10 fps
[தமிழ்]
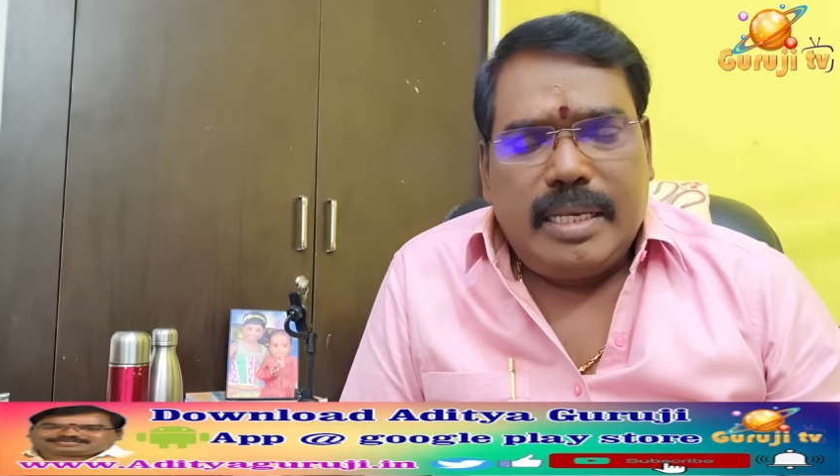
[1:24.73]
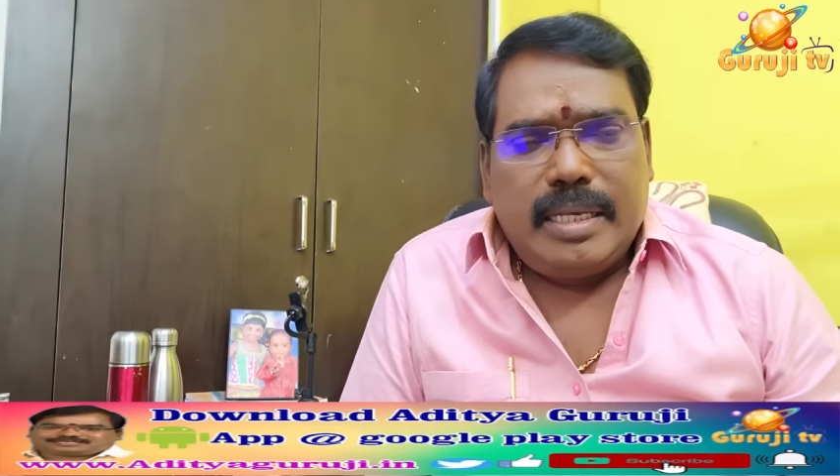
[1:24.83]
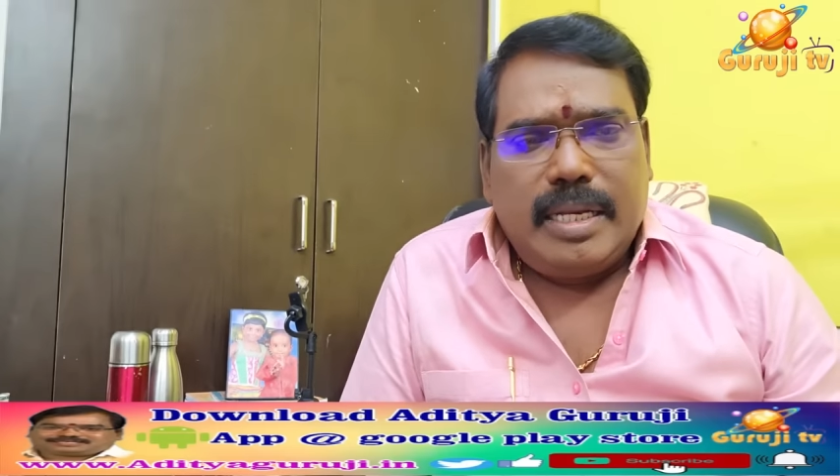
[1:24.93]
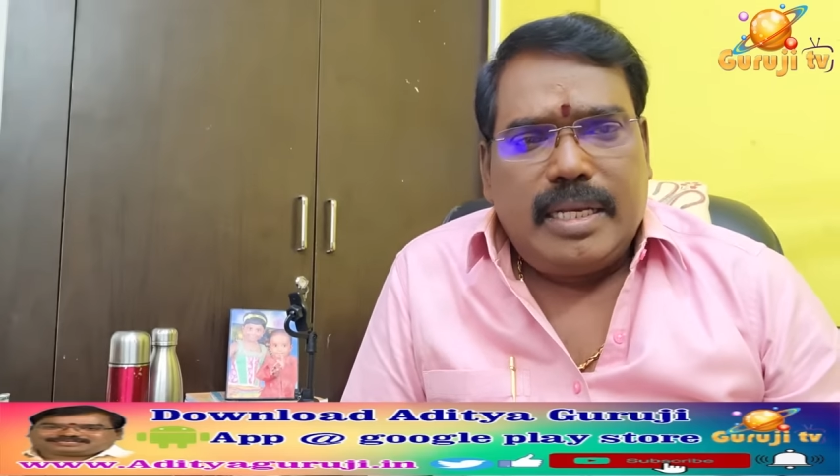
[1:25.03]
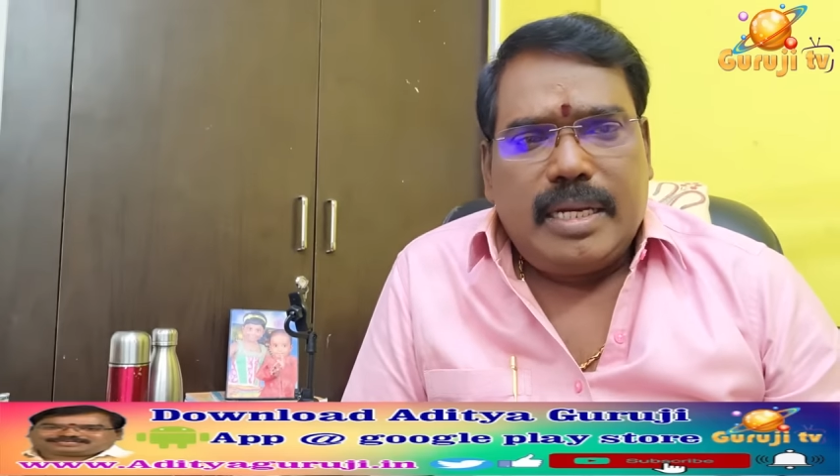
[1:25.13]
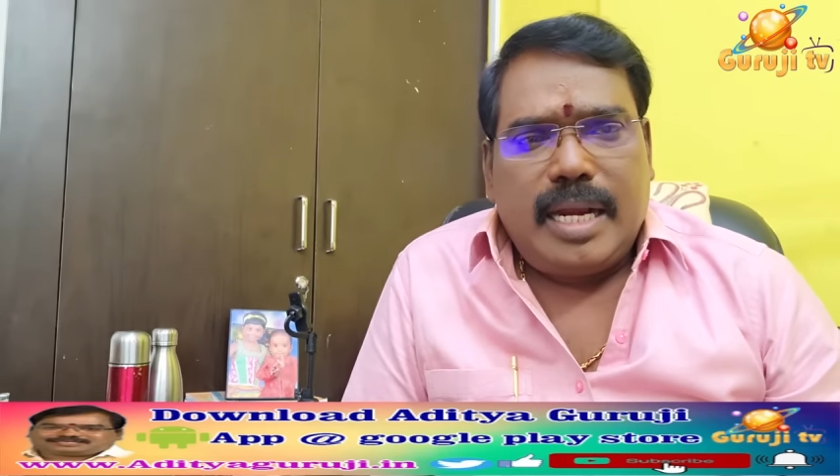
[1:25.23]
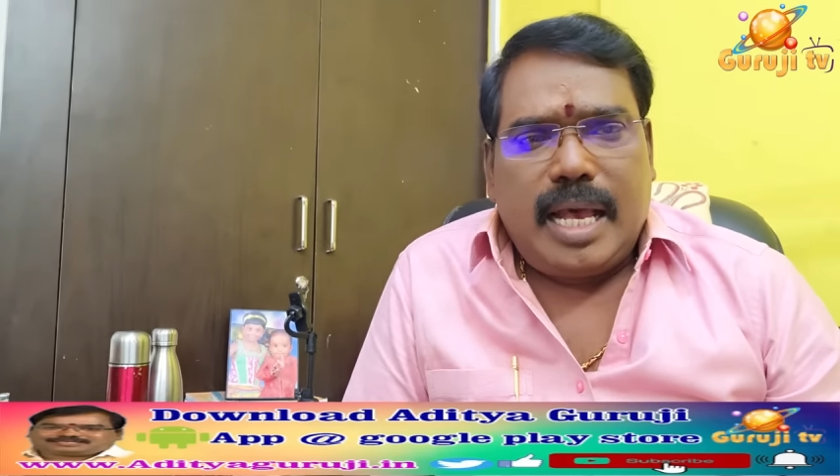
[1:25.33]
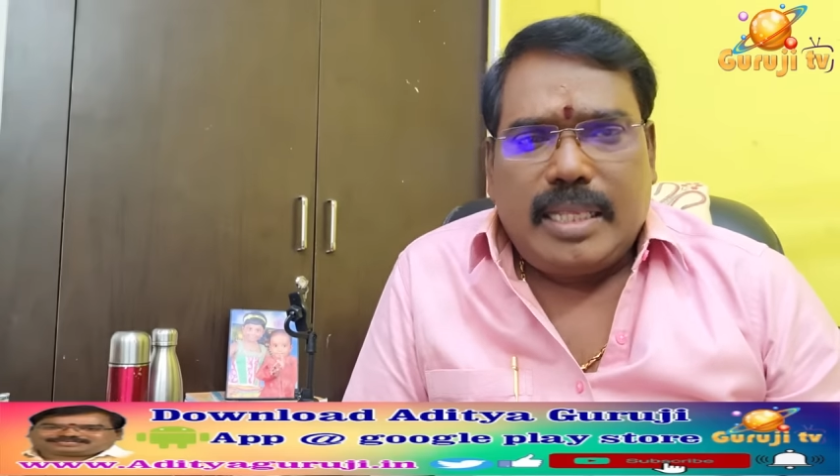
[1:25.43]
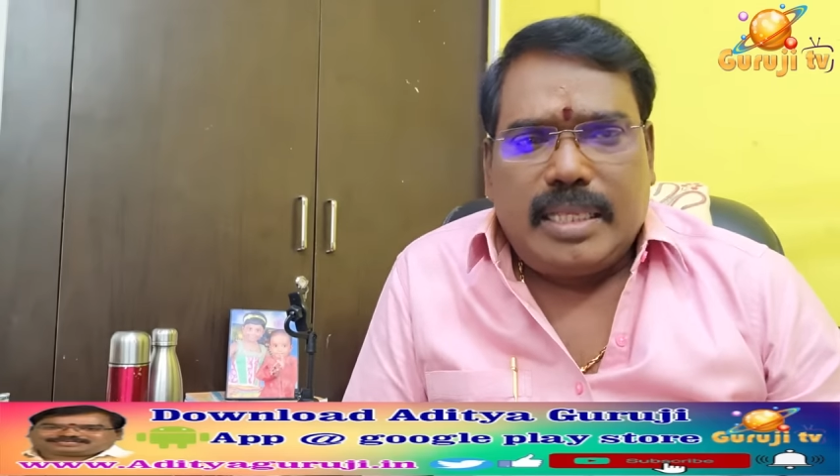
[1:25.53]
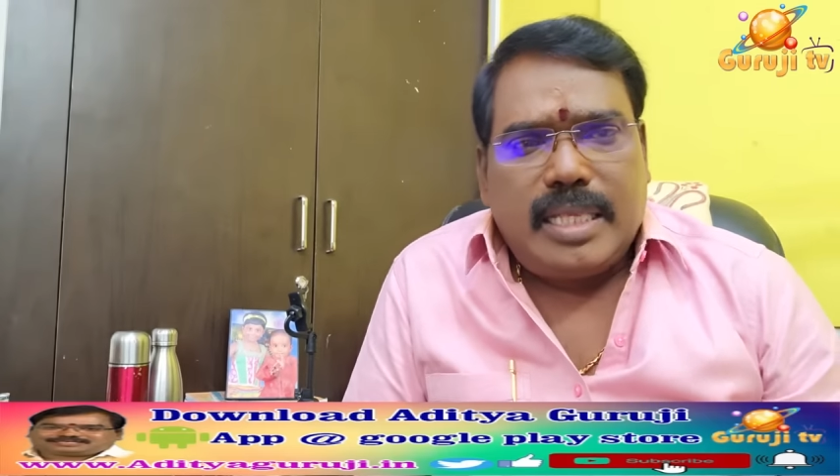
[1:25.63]
இருக்கின்ற
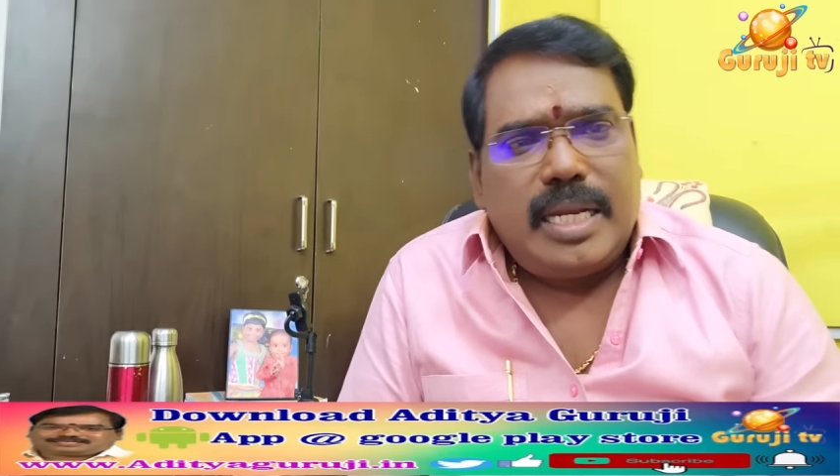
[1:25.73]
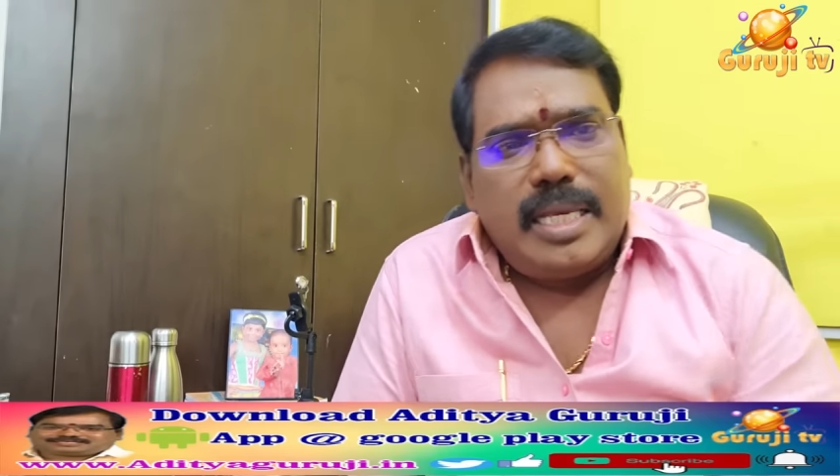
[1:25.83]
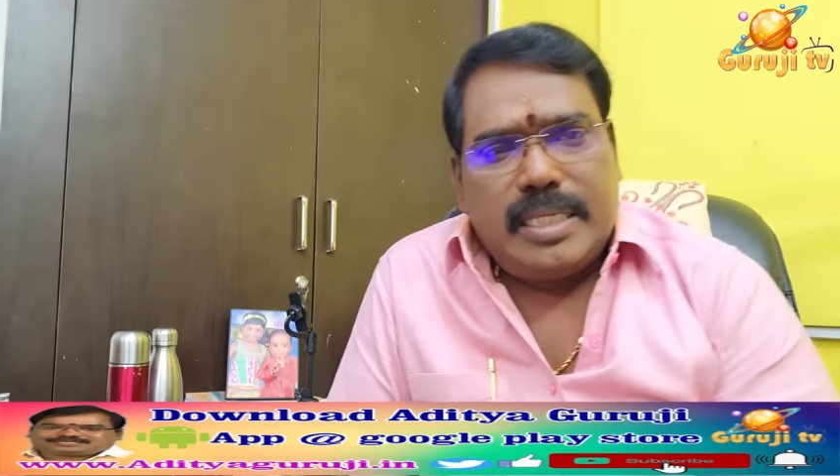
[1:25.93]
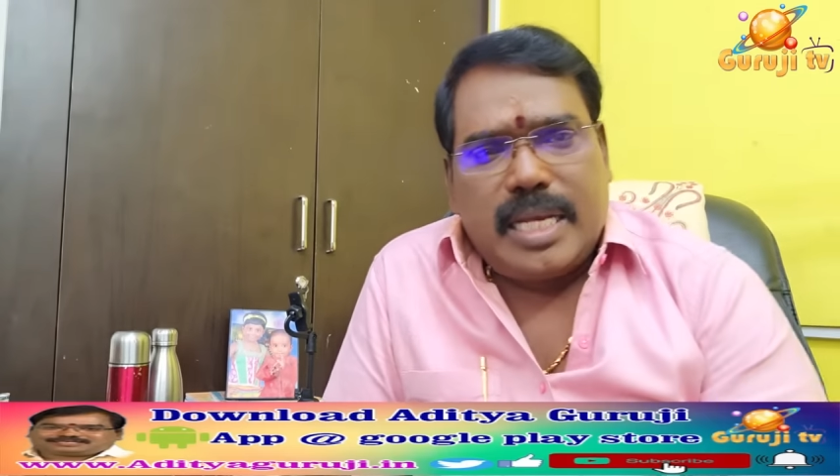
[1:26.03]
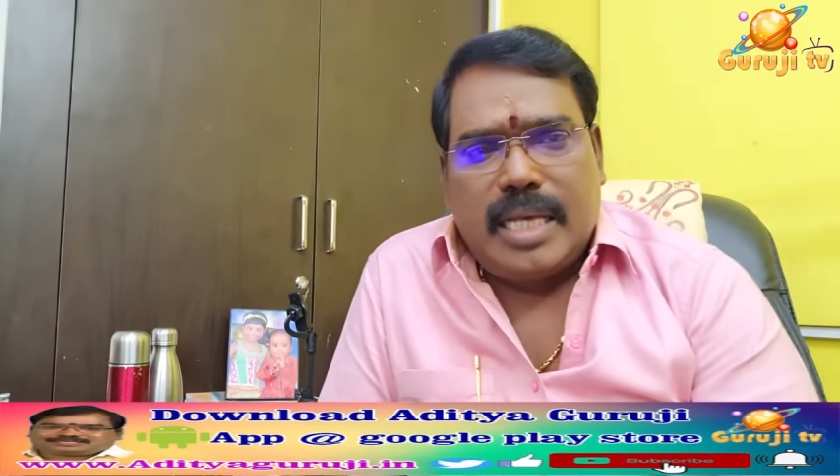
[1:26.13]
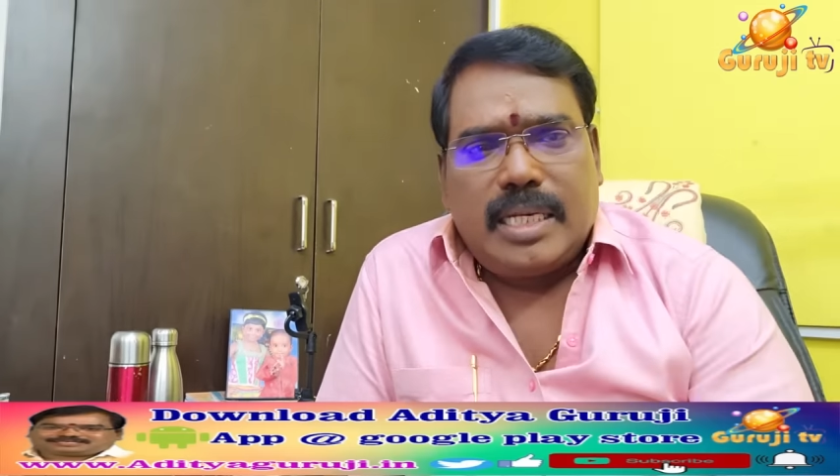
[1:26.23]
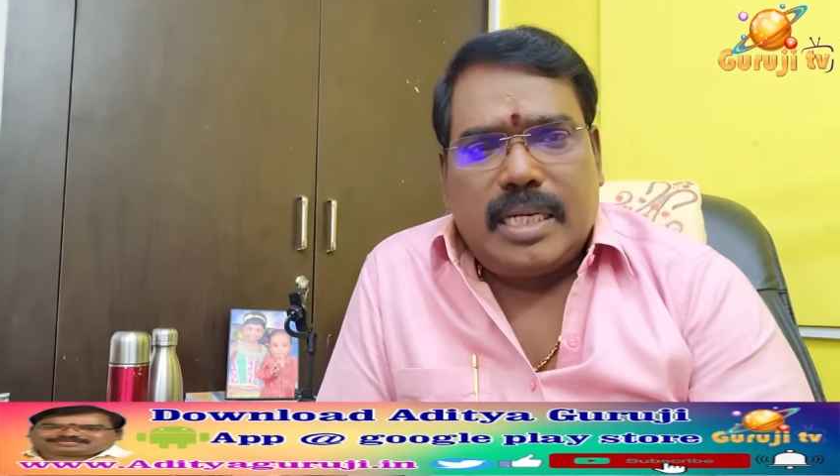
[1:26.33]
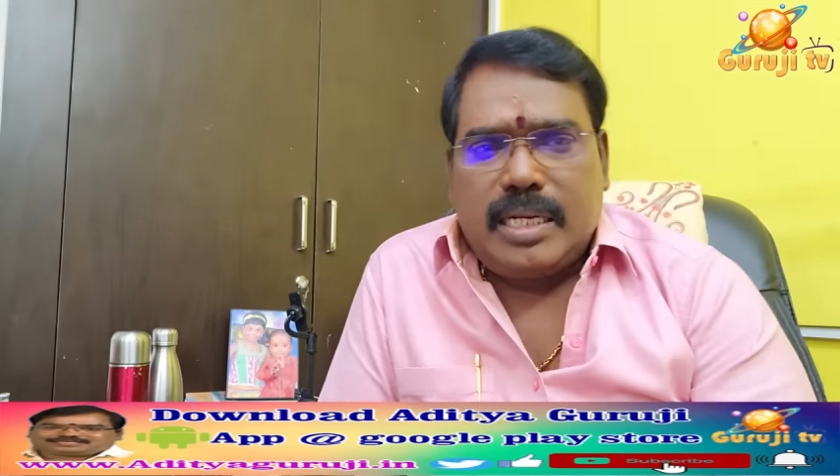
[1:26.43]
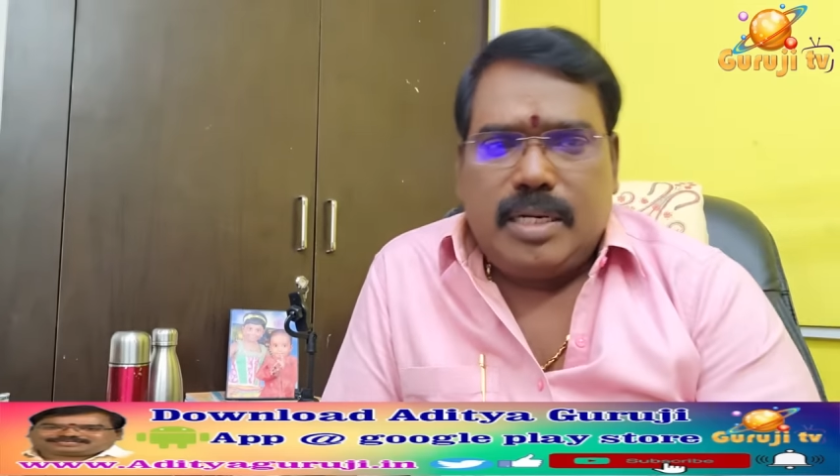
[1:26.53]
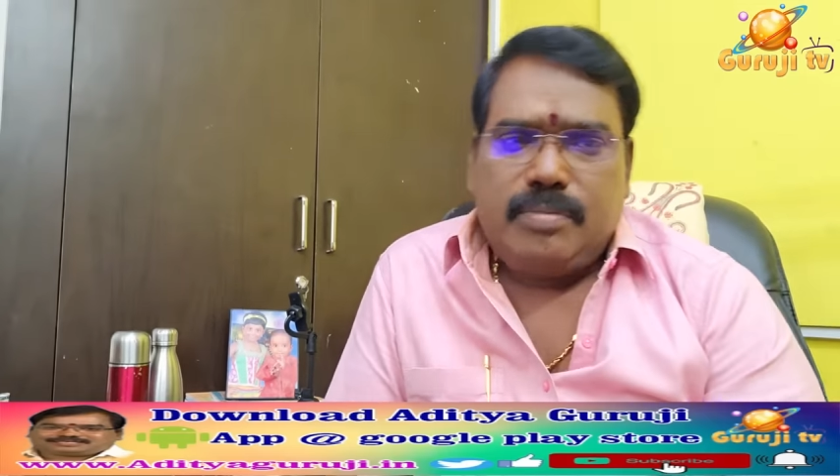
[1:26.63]
அத்தனை
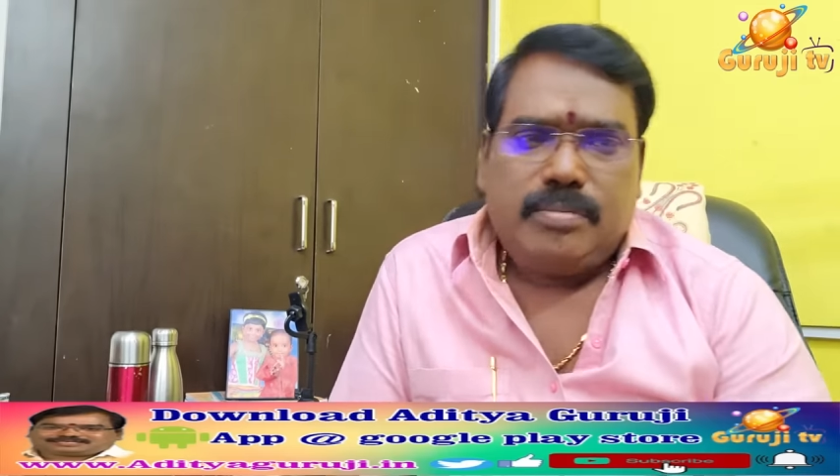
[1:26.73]
ஜாதகங்களும்